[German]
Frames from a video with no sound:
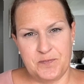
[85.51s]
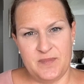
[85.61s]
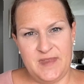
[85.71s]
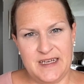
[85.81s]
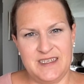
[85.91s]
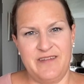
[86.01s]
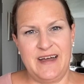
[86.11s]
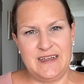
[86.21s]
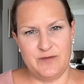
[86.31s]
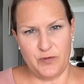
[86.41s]
dass er
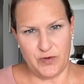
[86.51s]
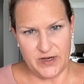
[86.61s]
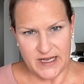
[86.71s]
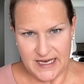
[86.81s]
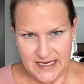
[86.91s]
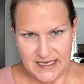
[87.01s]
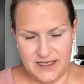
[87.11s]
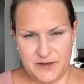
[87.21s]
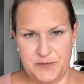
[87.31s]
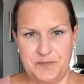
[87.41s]
weiß, wovon er
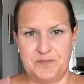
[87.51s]
redet.